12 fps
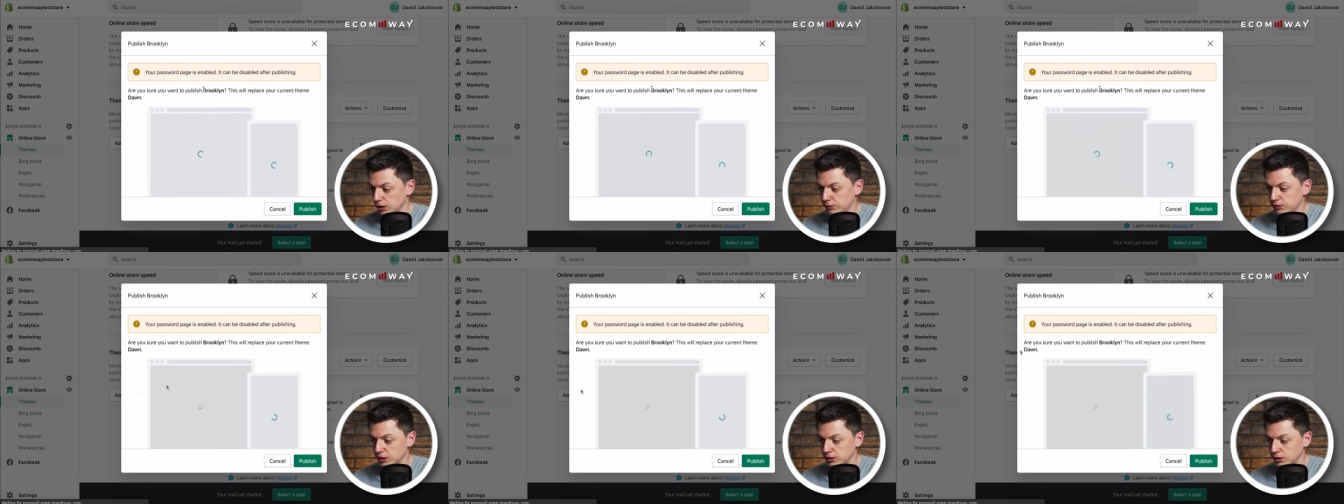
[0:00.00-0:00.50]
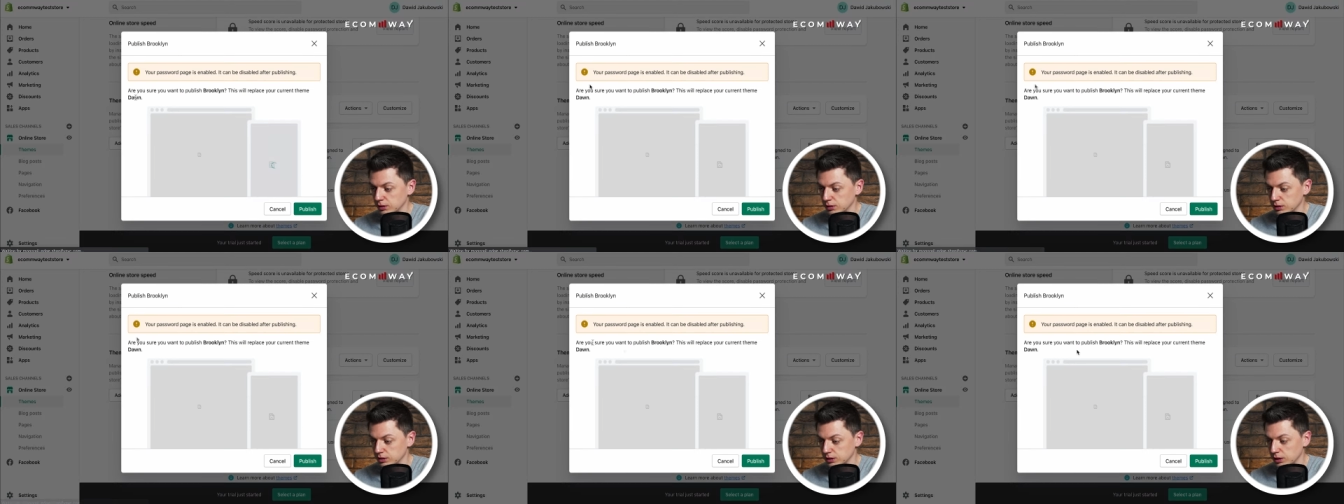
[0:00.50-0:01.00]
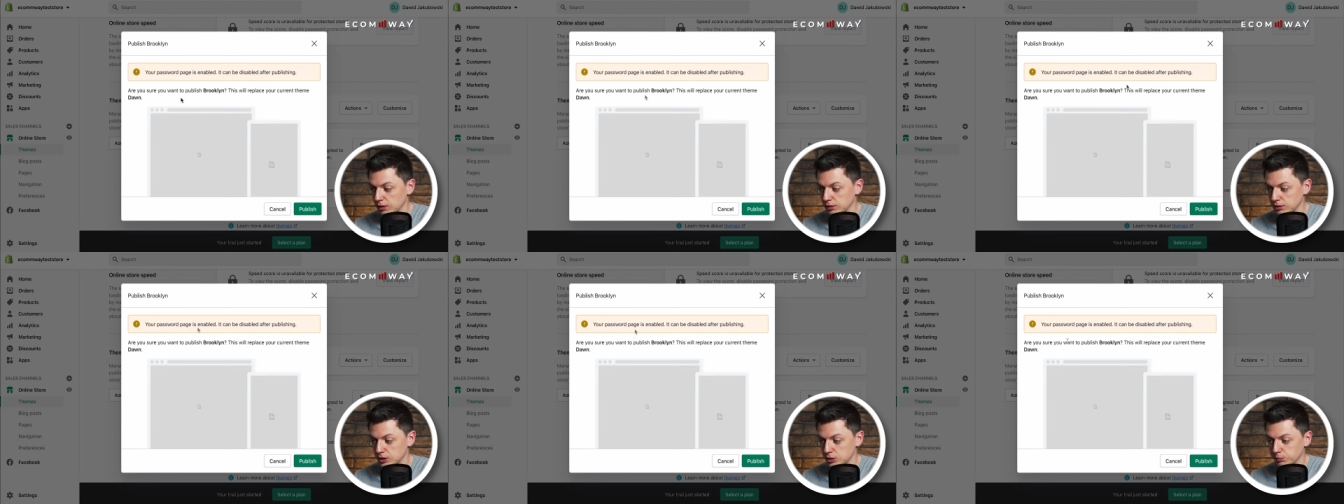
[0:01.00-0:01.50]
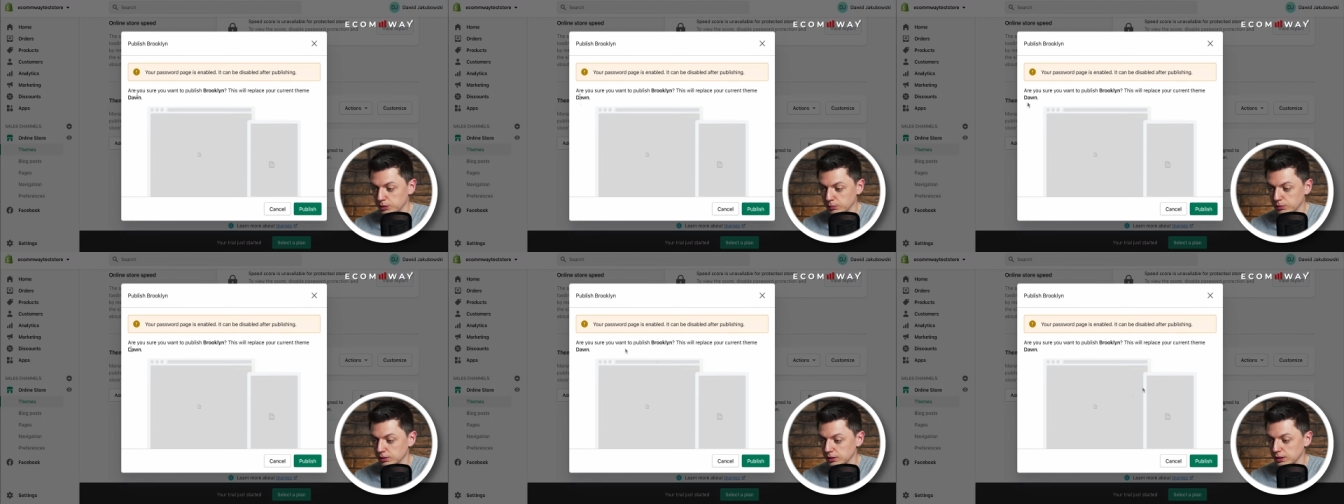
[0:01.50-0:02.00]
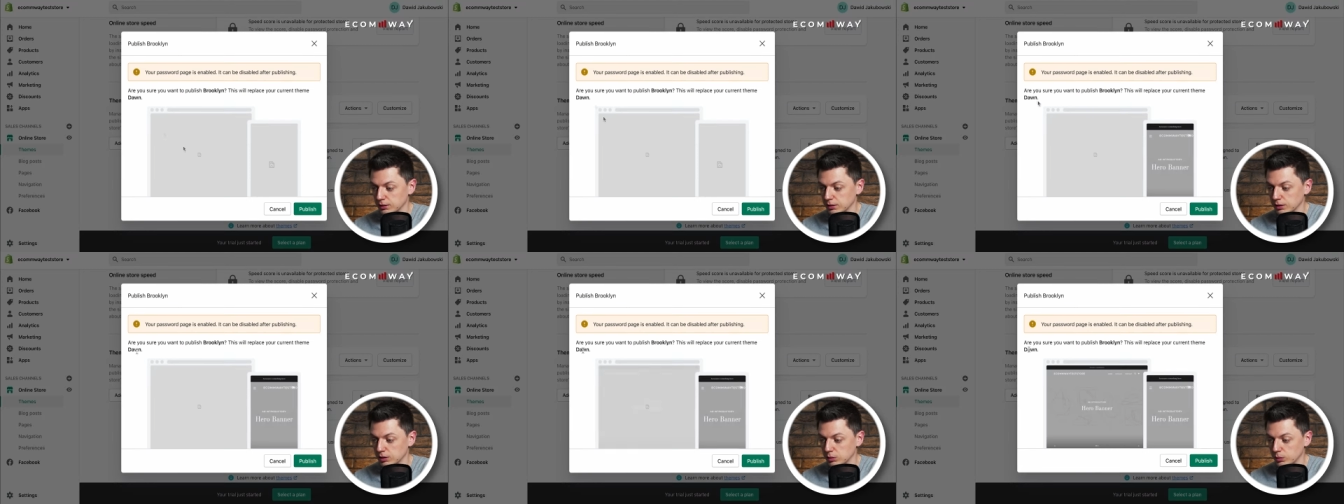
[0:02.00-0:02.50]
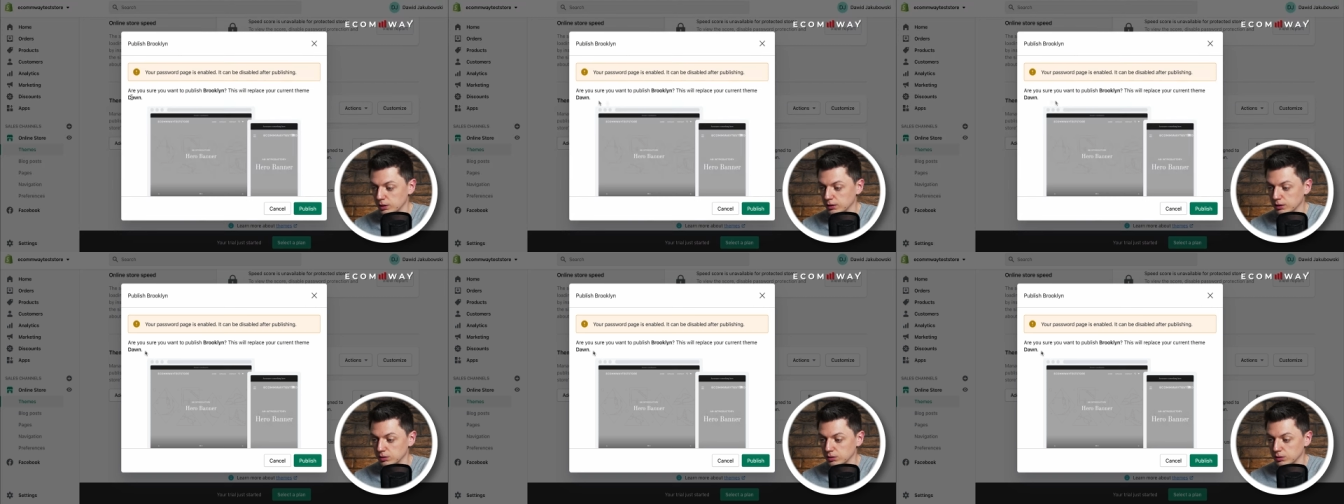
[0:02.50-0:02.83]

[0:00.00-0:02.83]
i wtedy za, zastąpimy ten aktualny,